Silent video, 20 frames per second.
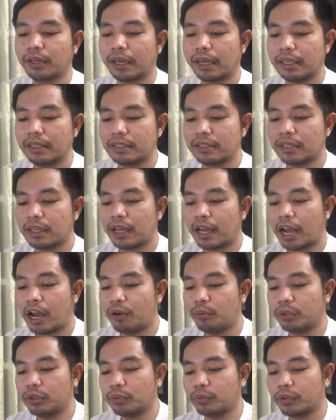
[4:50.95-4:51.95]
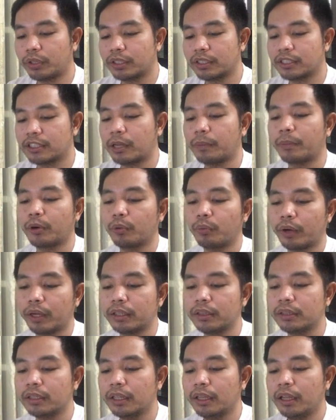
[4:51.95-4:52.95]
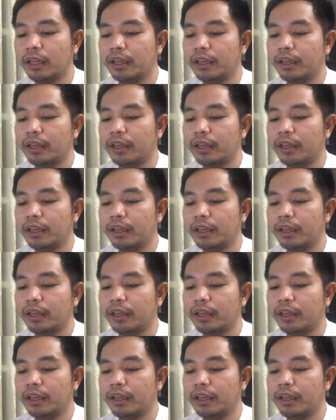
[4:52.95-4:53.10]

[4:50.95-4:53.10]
guys, how it works, number one,